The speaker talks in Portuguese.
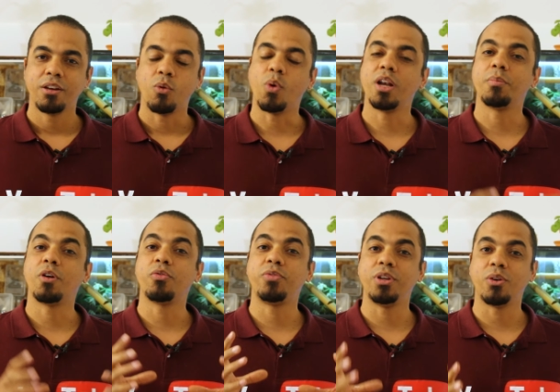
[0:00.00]
Um
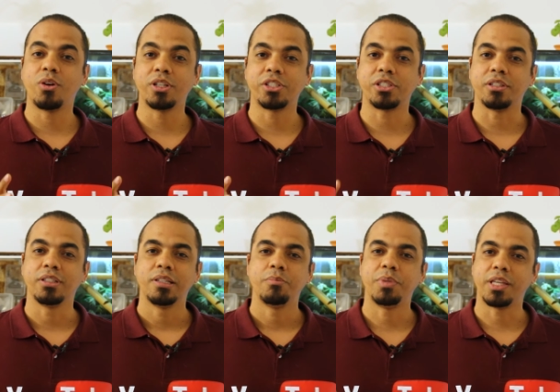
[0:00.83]
animal filhote
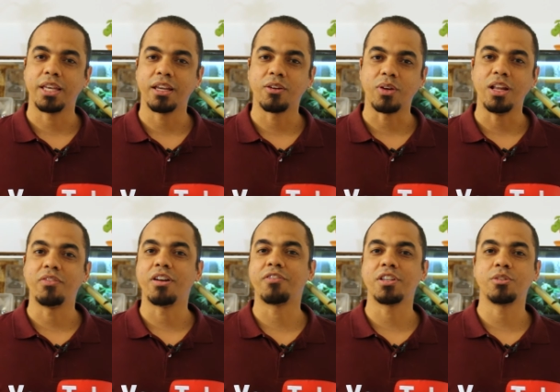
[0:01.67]
pequeno, ele
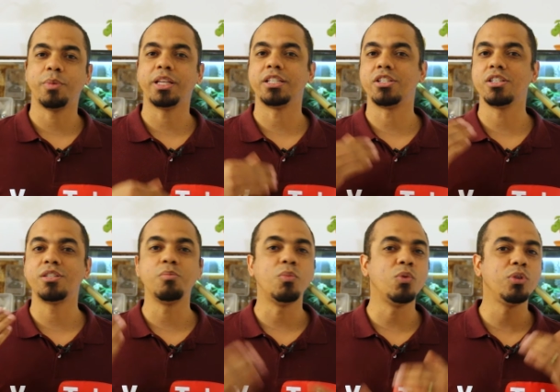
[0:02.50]
vai fazer uma
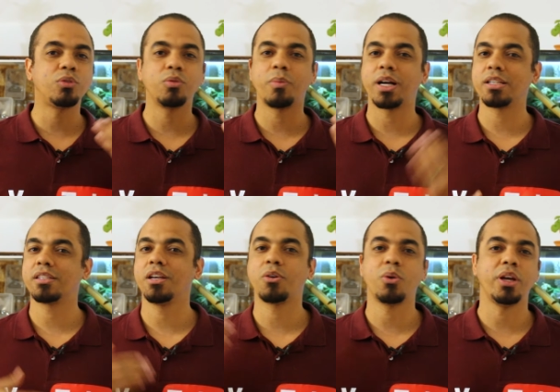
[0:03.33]
equidise muito mais
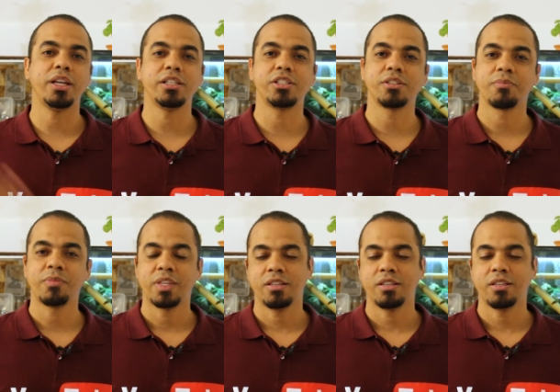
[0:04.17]
recorrente.